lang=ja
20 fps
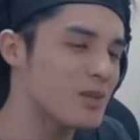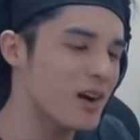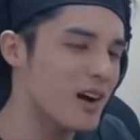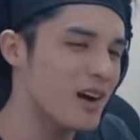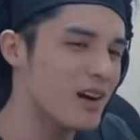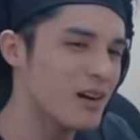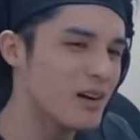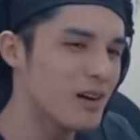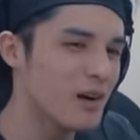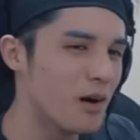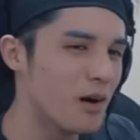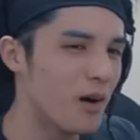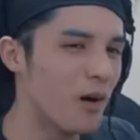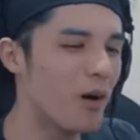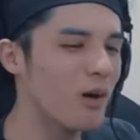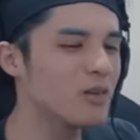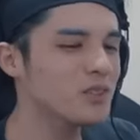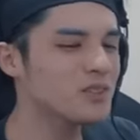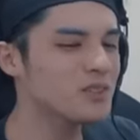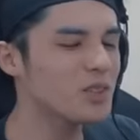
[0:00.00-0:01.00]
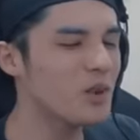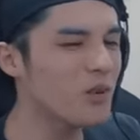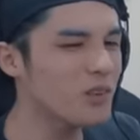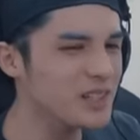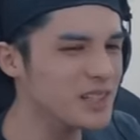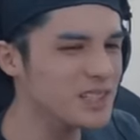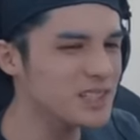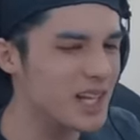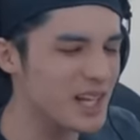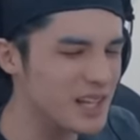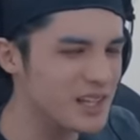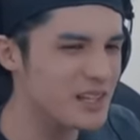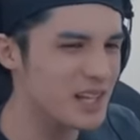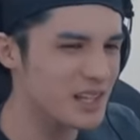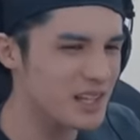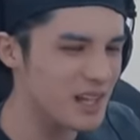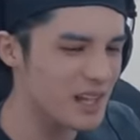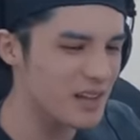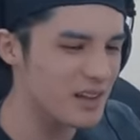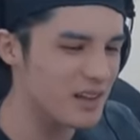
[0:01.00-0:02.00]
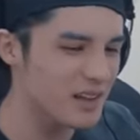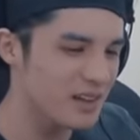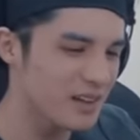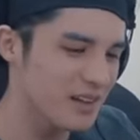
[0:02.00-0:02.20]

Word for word: は本当に最低で、